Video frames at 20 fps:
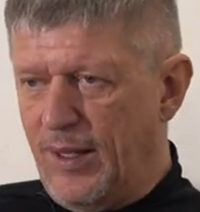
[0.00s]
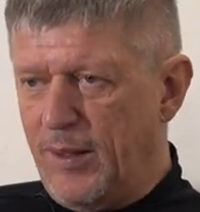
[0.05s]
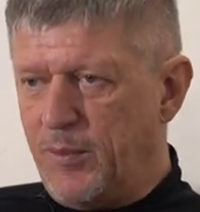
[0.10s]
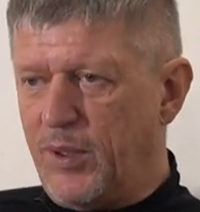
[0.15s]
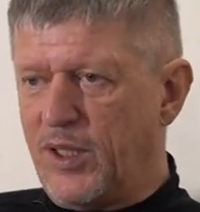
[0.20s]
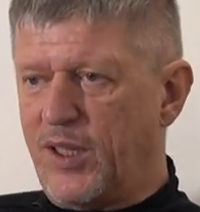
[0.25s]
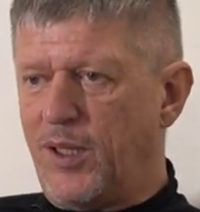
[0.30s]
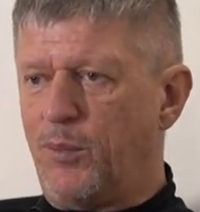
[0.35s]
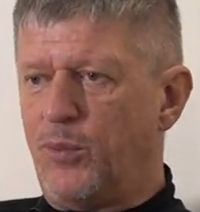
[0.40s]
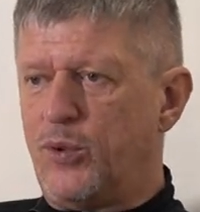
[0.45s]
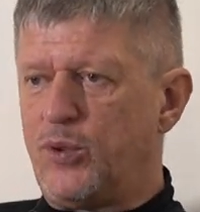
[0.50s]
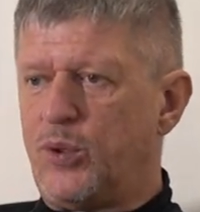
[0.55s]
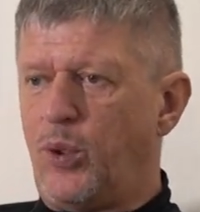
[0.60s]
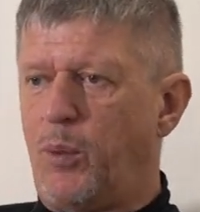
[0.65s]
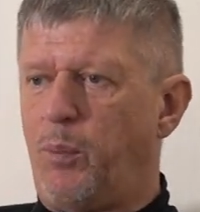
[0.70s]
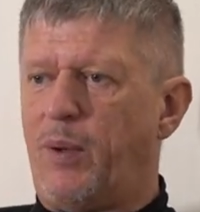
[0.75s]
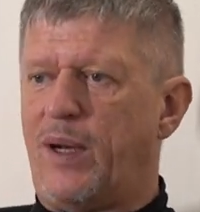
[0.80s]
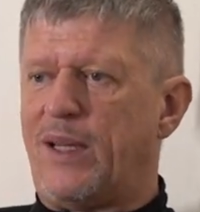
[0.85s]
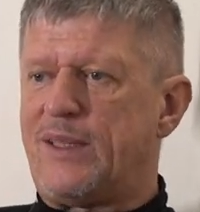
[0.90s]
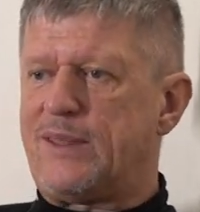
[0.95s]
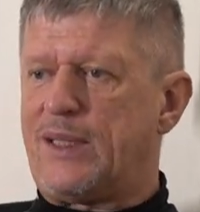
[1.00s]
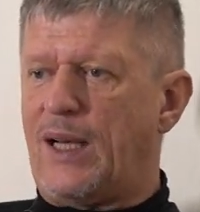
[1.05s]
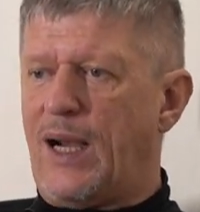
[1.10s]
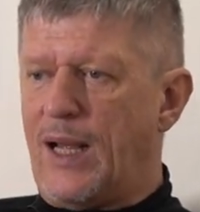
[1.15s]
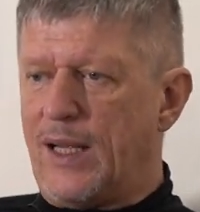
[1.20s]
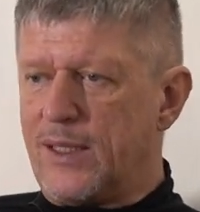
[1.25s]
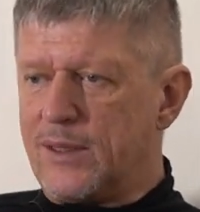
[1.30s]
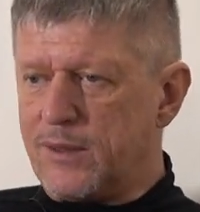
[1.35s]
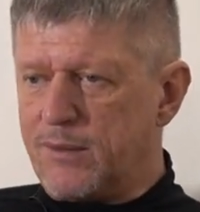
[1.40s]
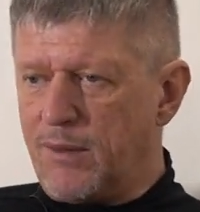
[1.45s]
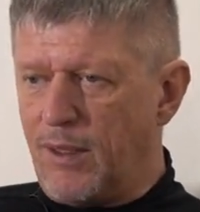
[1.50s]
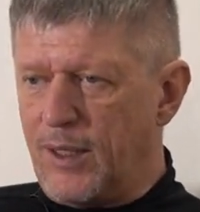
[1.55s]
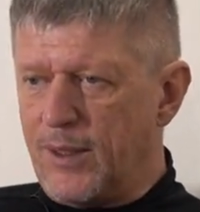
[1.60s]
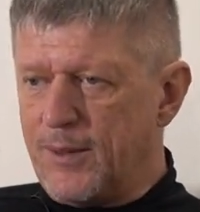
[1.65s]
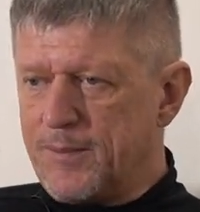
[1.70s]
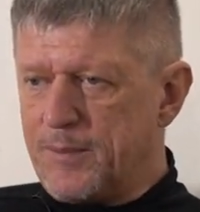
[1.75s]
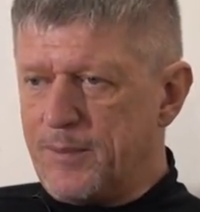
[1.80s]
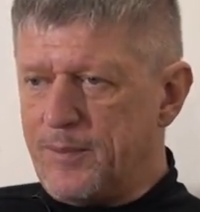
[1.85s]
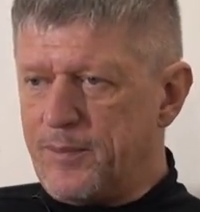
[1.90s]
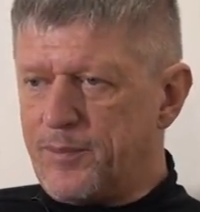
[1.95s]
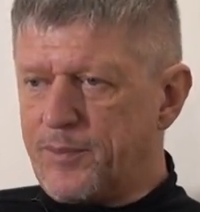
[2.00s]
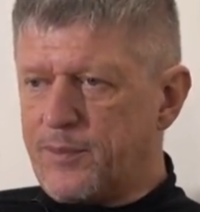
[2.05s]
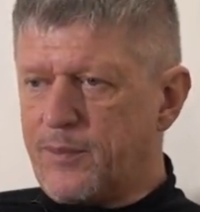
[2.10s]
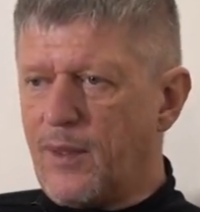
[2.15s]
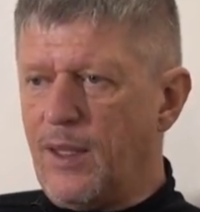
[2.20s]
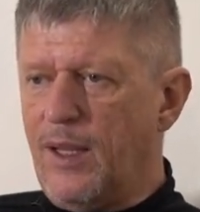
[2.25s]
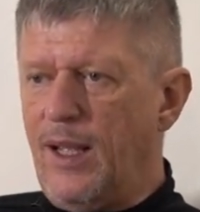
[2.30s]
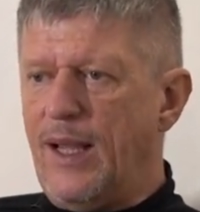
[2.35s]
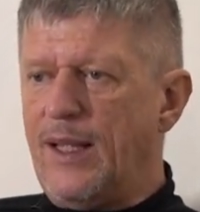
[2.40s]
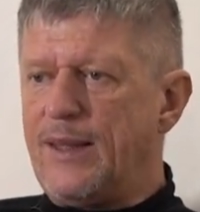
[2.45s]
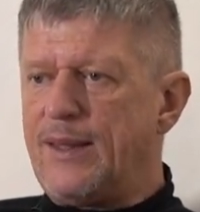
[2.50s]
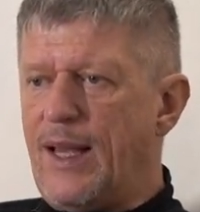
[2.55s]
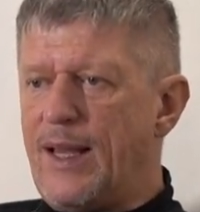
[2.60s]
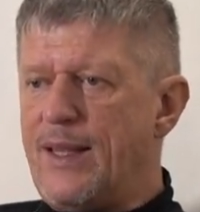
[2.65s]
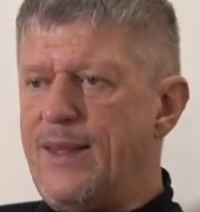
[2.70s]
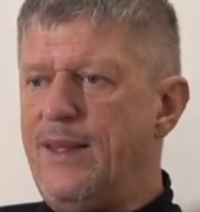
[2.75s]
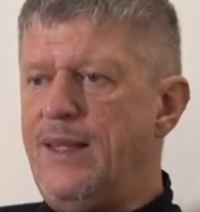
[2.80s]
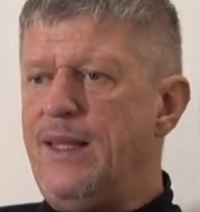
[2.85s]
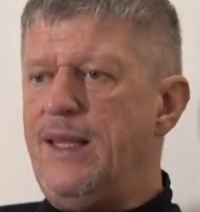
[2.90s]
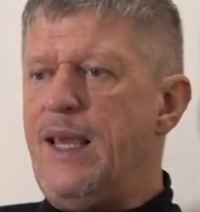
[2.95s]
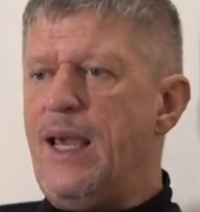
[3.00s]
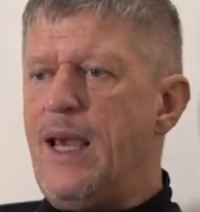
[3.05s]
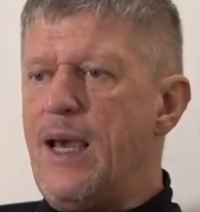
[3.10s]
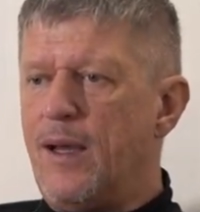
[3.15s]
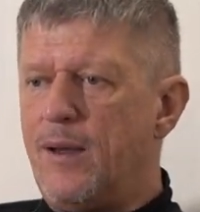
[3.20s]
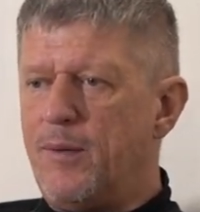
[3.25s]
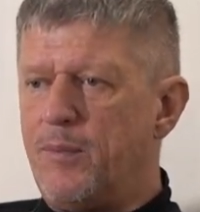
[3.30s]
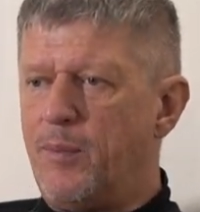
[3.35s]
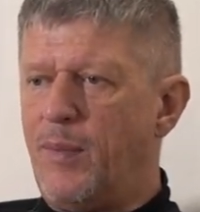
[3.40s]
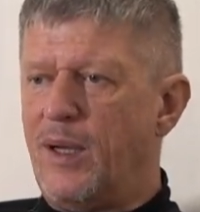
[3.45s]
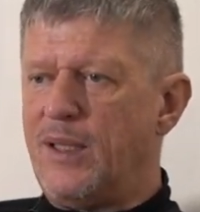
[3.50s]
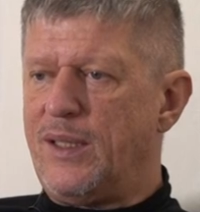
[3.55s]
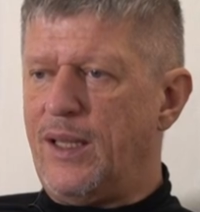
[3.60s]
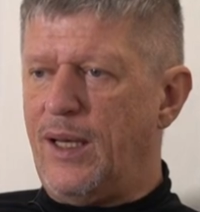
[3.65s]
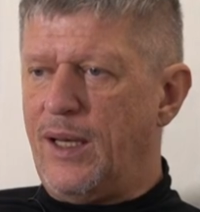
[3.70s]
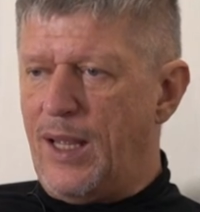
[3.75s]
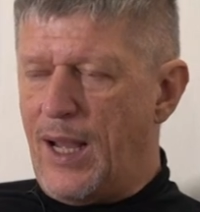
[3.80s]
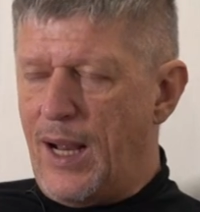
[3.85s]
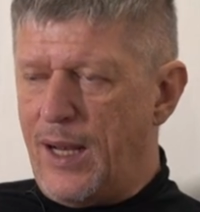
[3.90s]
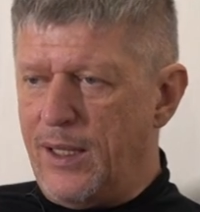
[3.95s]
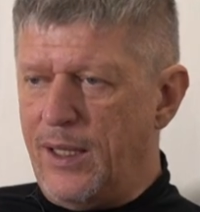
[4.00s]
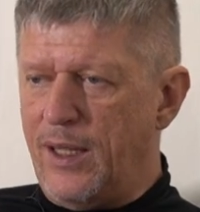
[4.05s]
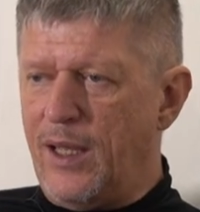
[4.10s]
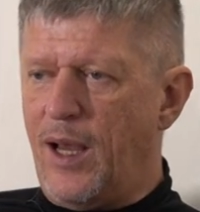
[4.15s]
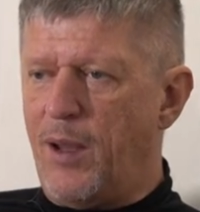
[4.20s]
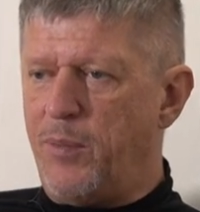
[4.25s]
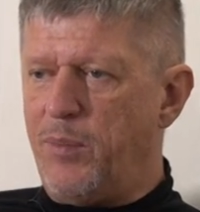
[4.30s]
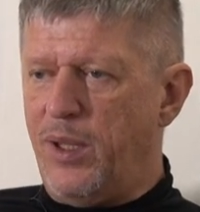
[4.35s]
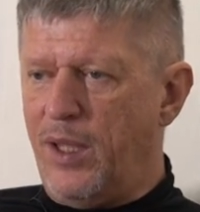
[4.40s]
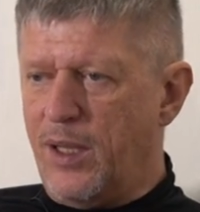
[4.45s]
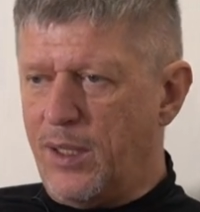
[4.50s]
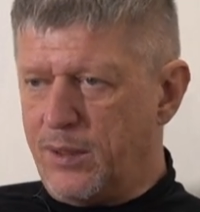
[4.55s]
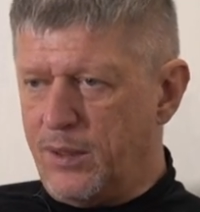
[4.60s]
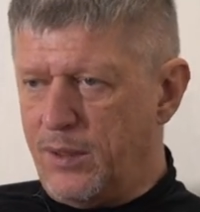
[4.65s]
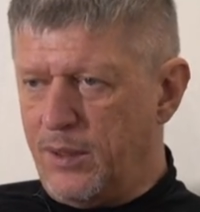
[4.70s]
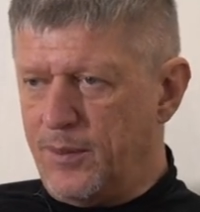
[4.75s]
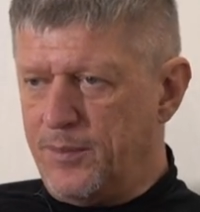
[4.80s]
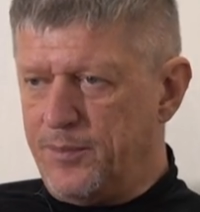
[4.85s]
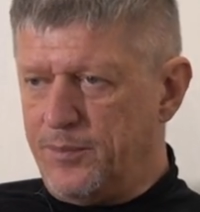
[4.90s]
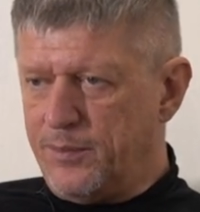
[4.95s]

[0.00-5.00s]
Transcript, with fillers: потому что пространство – это не материальный объект.